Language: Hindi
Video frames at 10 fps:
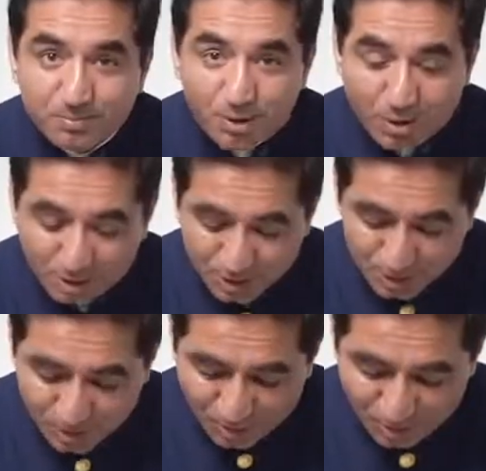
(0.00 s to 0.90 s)
बहुत
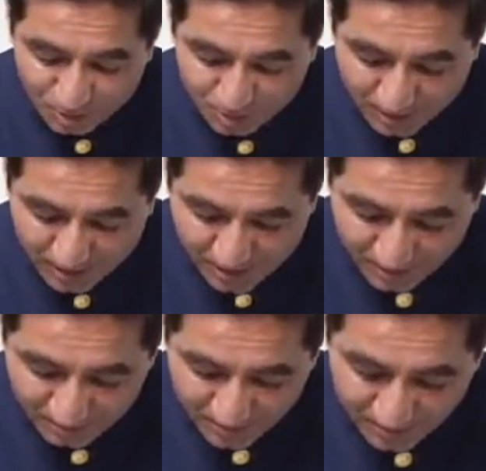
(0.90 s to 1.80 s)
स्लो हो चुकी है
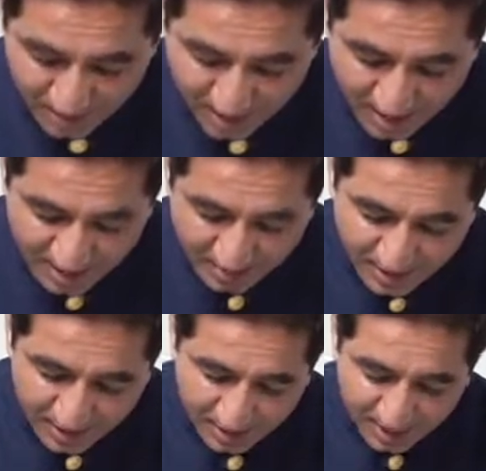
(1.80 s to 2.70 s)
आप
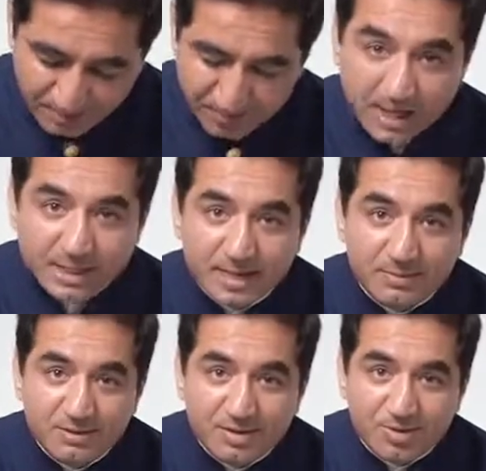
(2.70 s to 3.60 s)
देख रहे हैं कि पानी
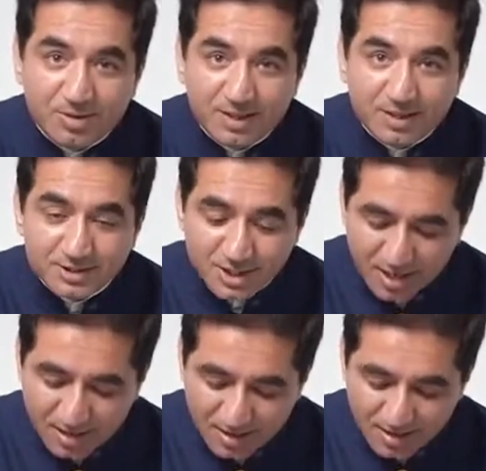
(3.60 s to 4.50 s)
अब अंदर और नहीं
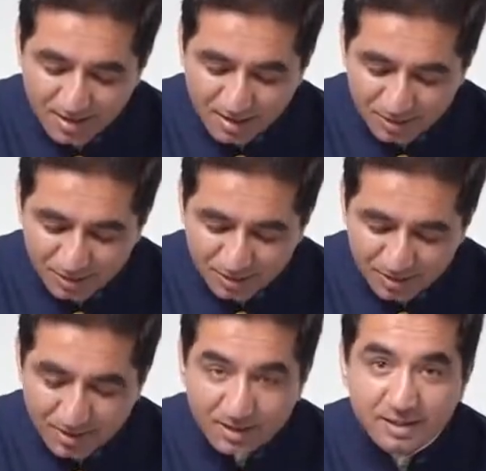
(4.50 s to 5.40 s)
जा रहा
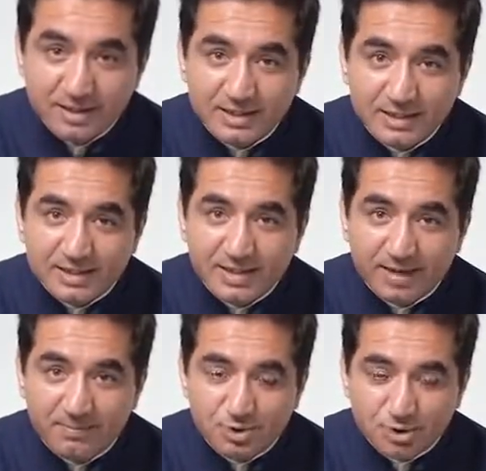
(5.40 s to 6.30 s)
क्योंकि इसकी
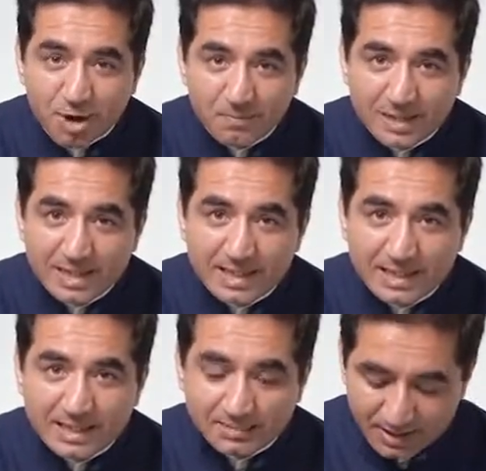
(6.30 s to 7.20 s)
एब्जॉर्ब करने
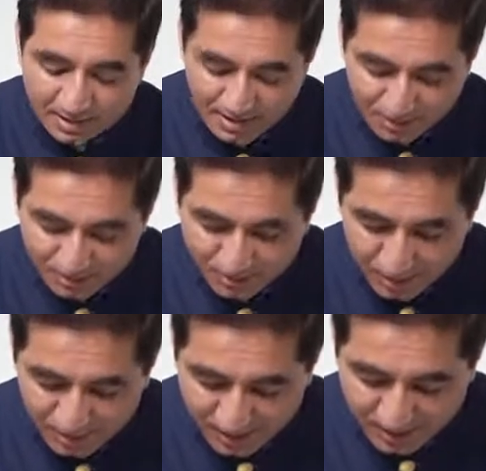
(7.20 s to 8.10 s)
की लिमिट ख़त्म
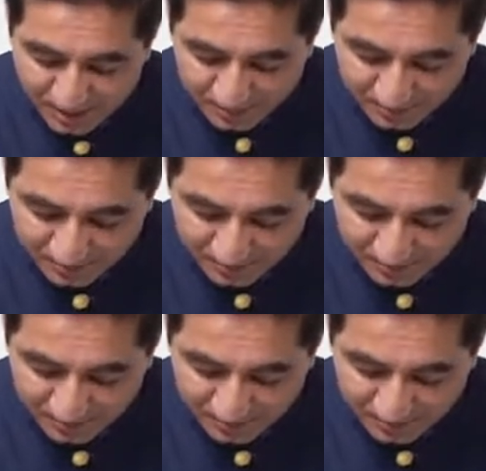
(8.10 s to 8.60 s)
हो चुकी है